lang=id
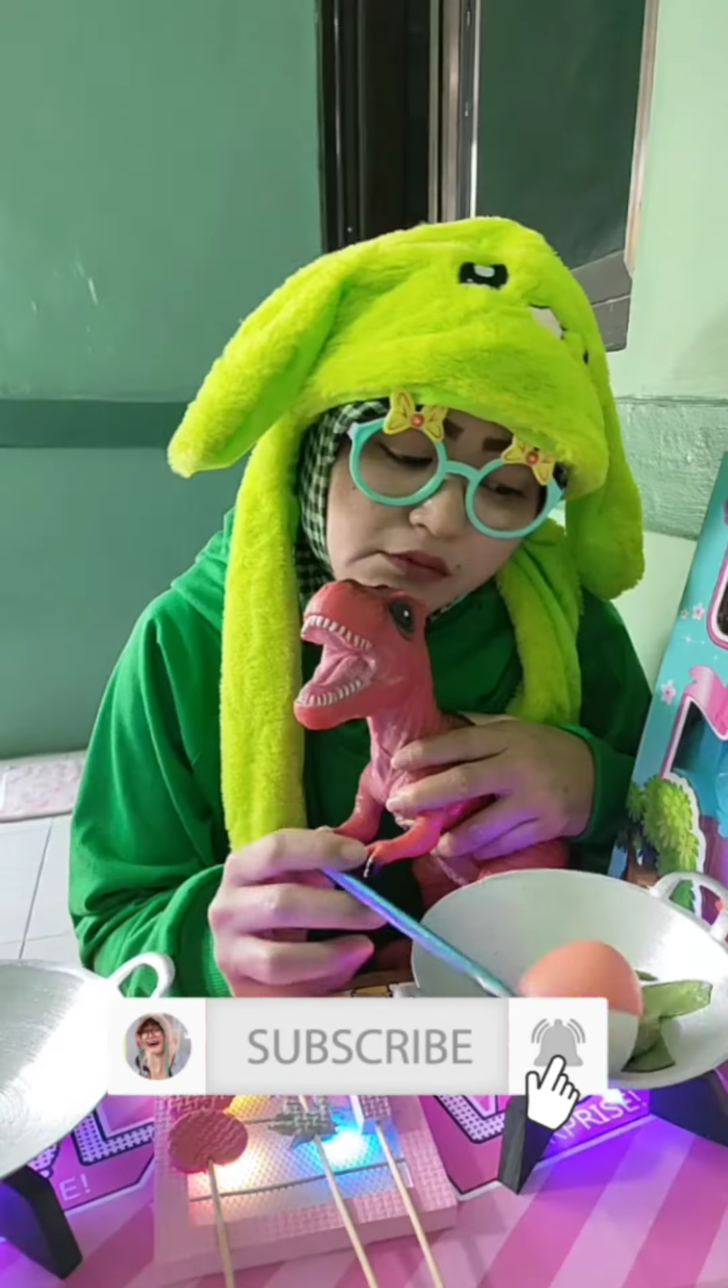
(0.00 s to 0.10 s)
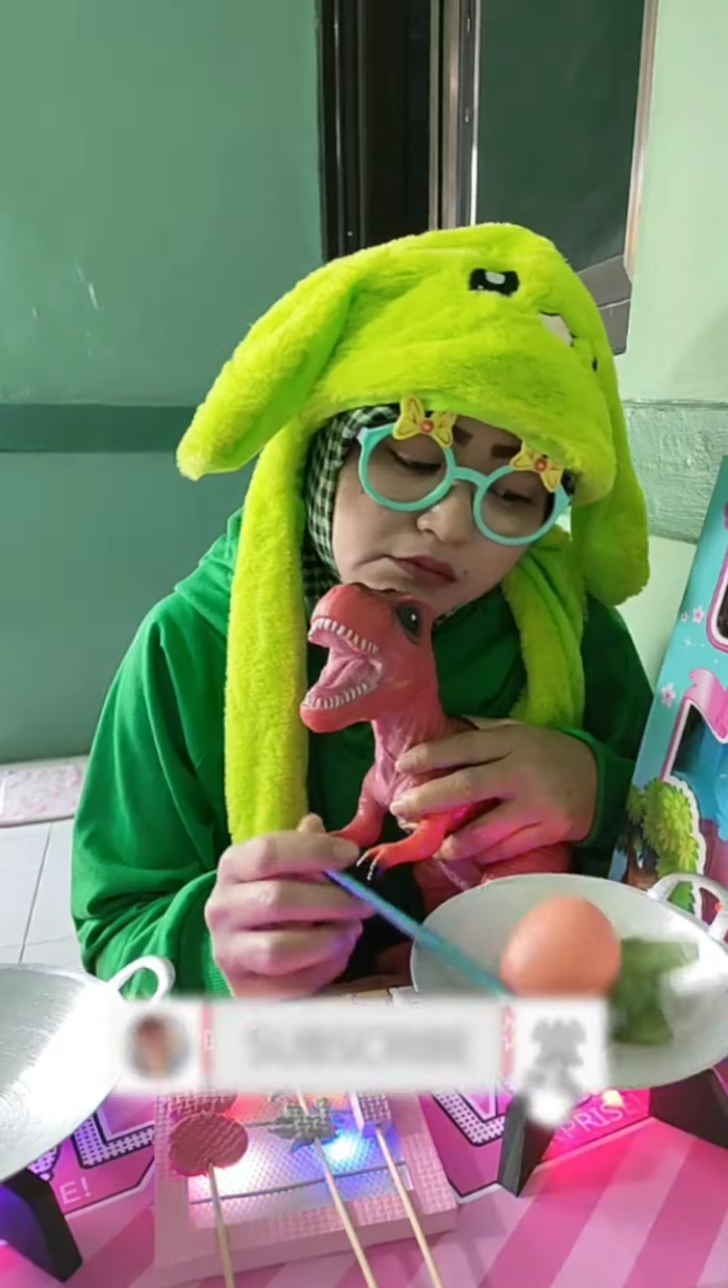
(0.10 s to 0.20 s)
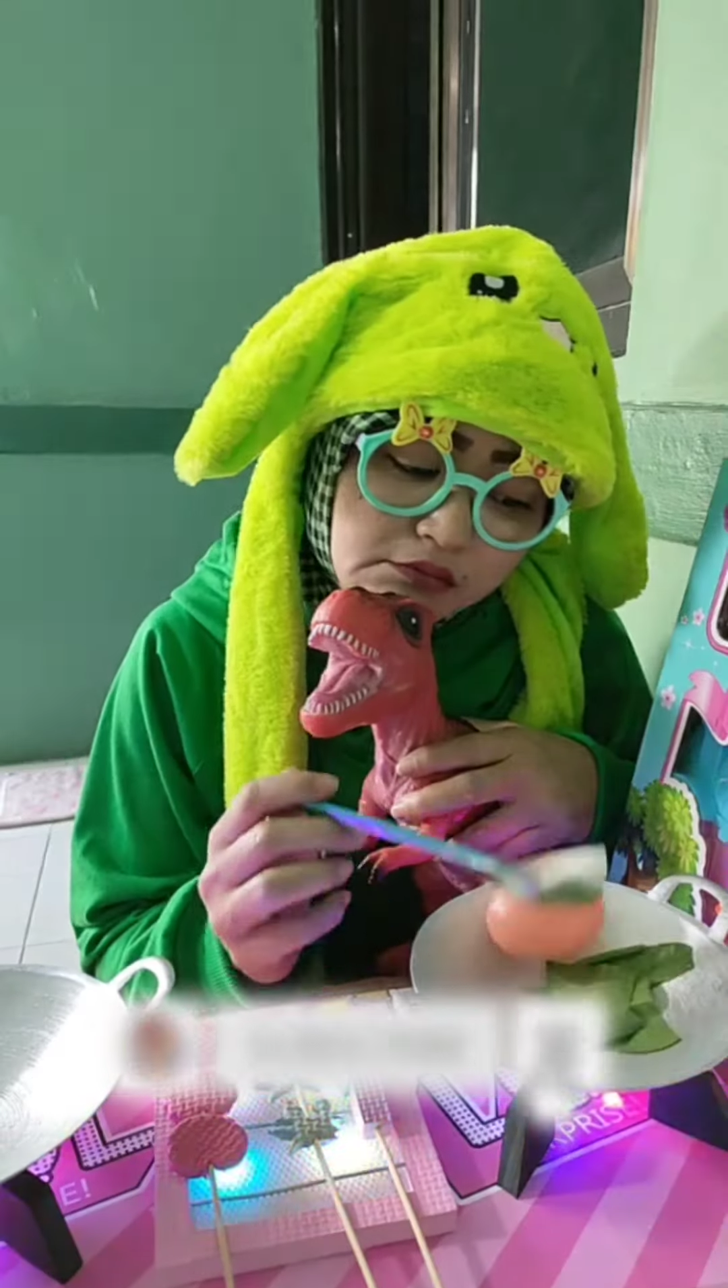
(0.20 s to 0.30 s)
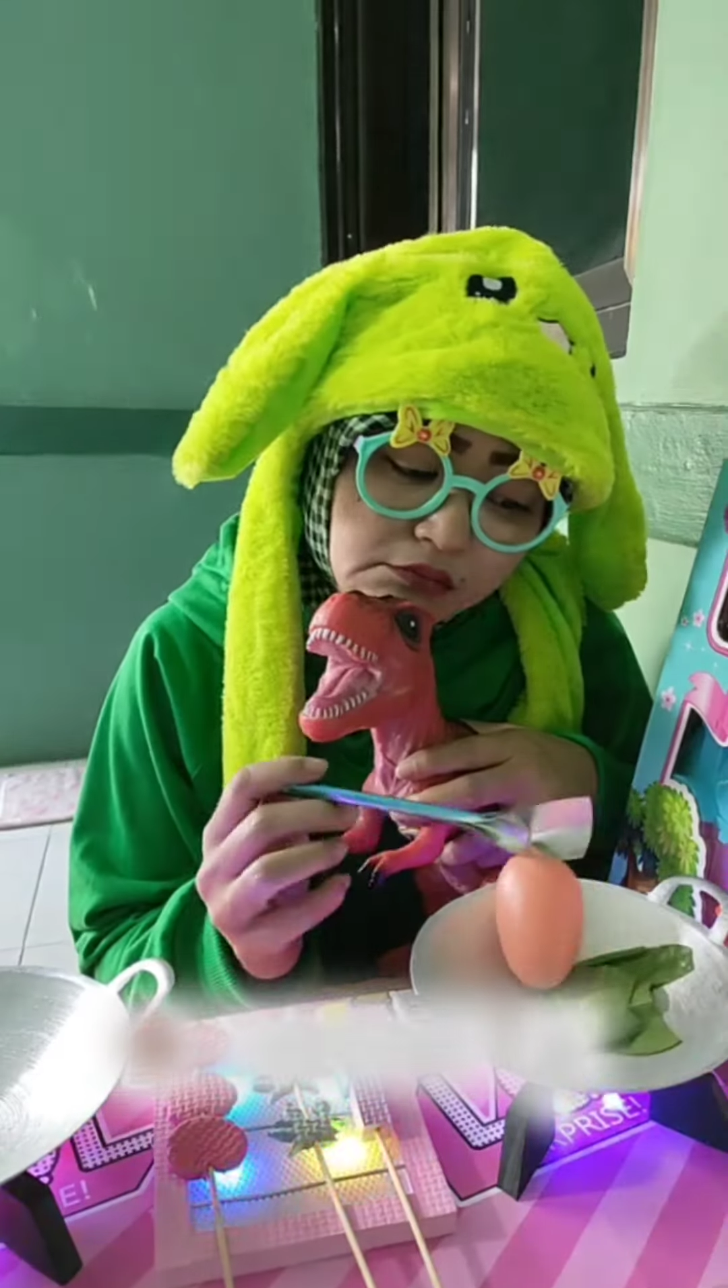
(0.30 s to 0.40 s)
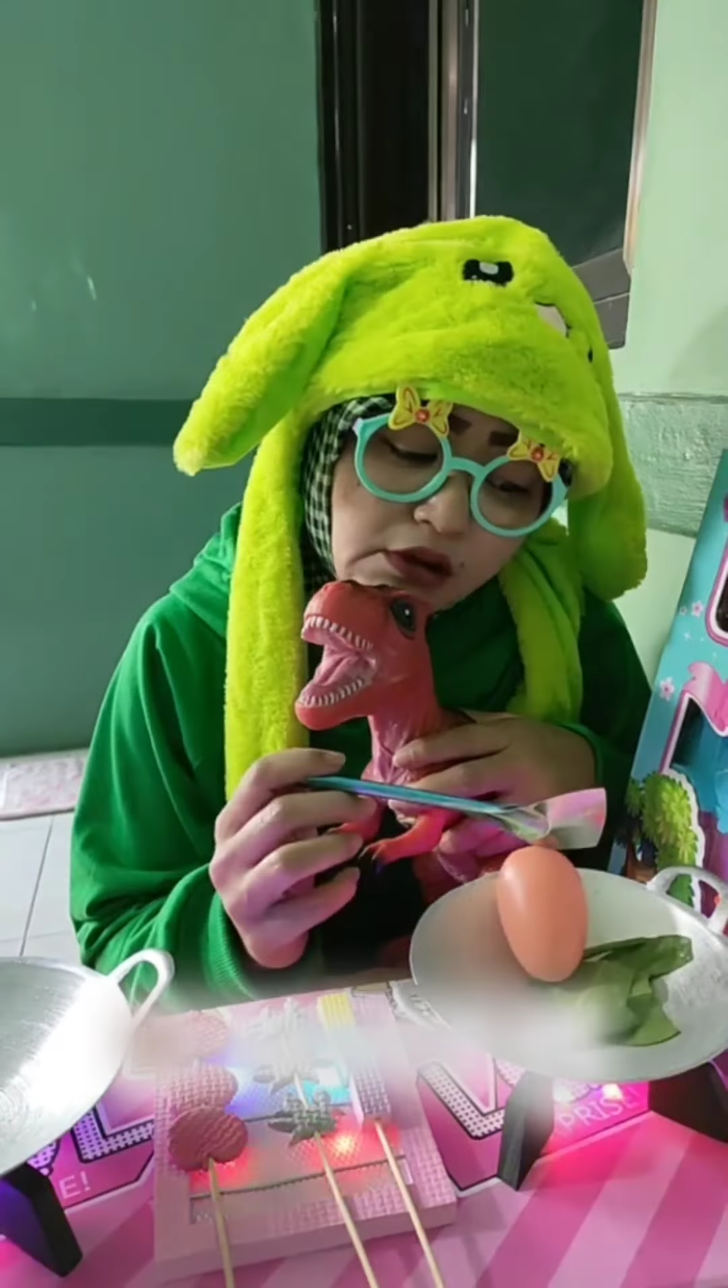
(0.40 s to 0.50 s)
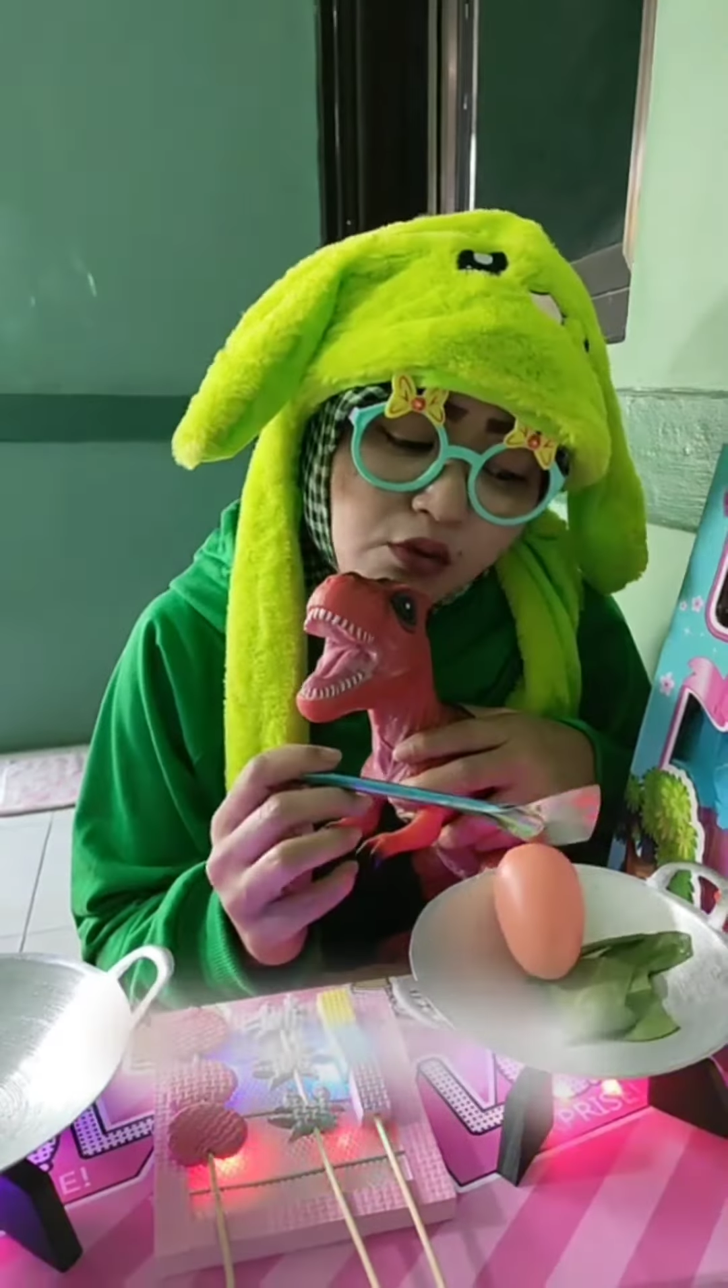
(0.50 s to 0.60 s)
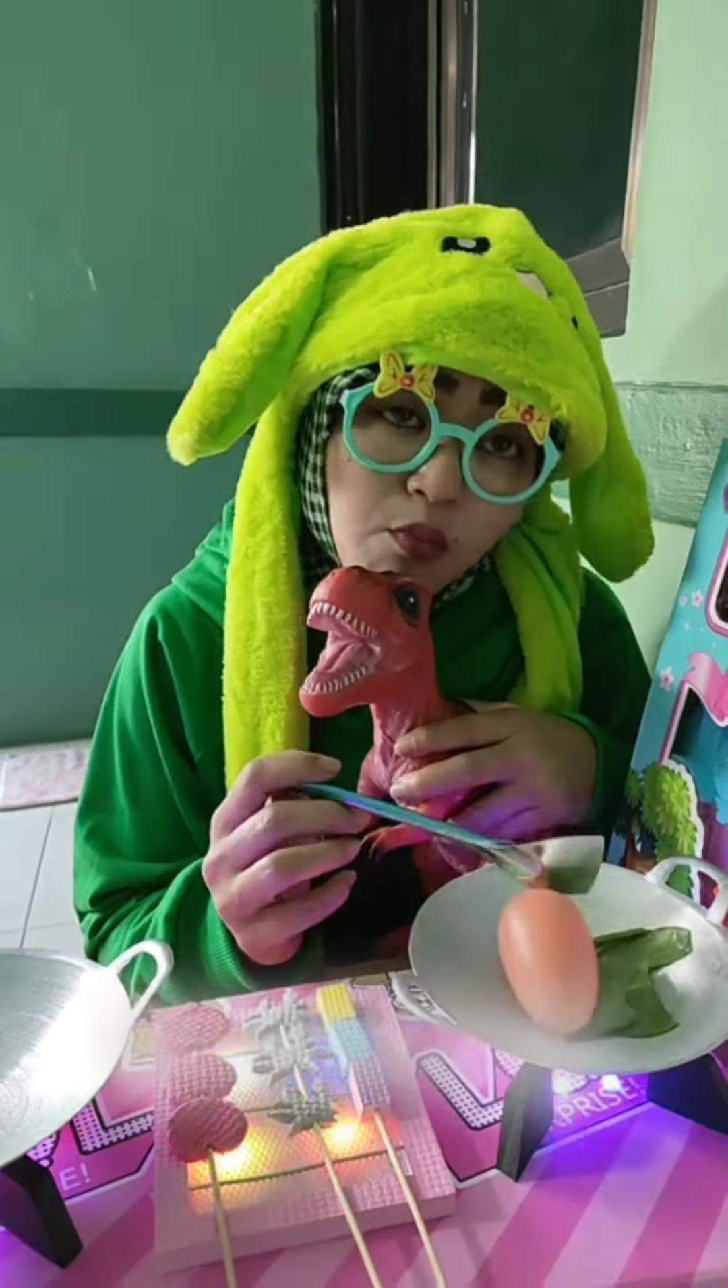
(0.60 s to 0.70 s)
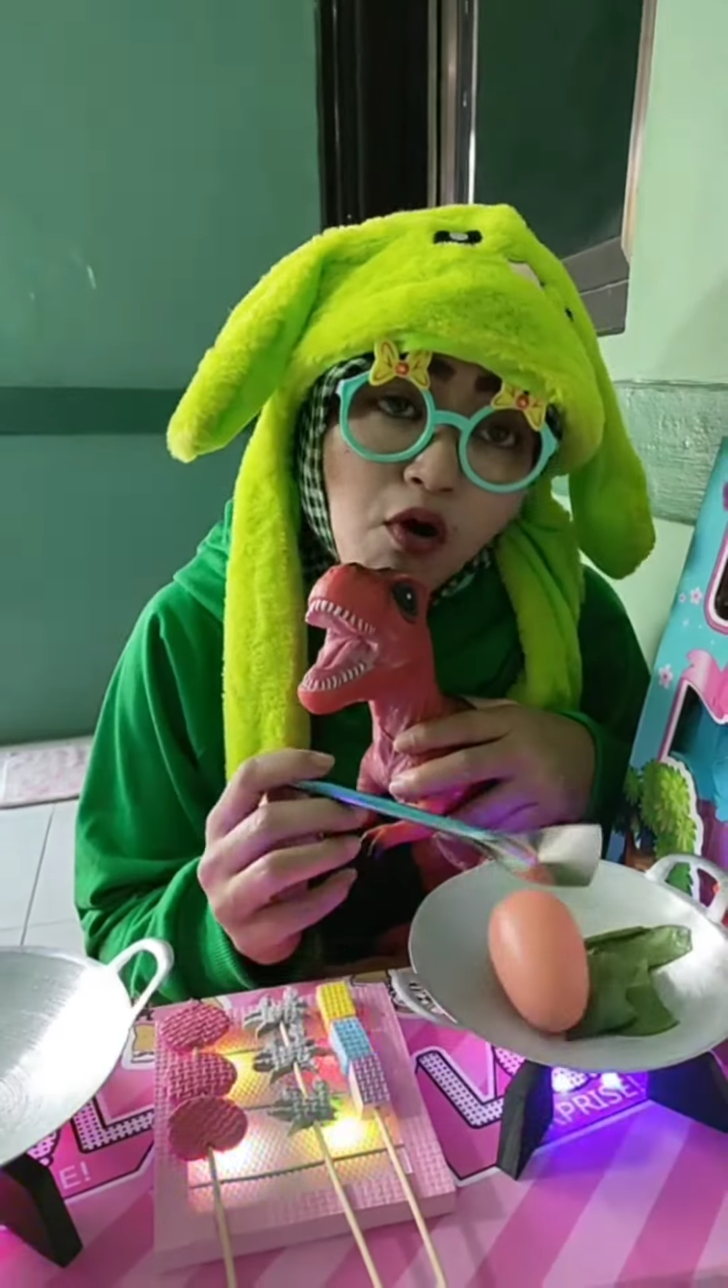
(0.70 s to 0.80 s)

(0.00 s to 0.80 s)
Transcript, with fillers: jauh